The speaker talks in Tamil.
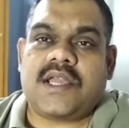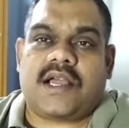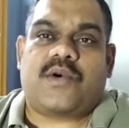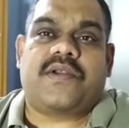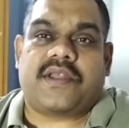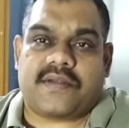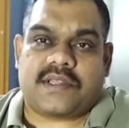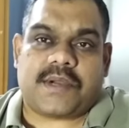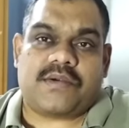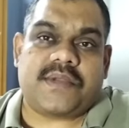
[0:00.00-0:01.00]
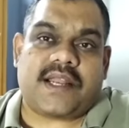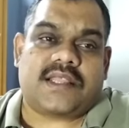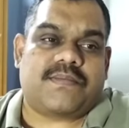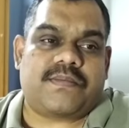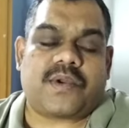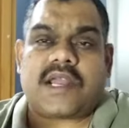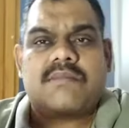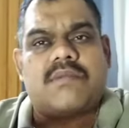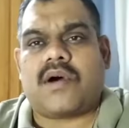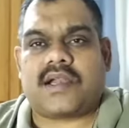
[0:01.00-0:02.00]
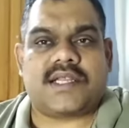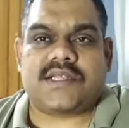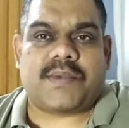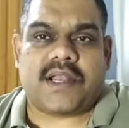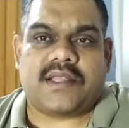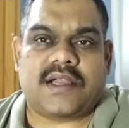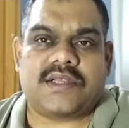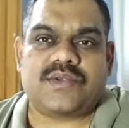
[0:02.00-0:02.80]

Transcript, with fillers: கௌரவிக்கிற விதமாகவும் ஏன்னா அந்த ப்ரோக்ராம் ரொம்ப ஆர்கனைஸ்டாக பண்ணியிருந்தாங்க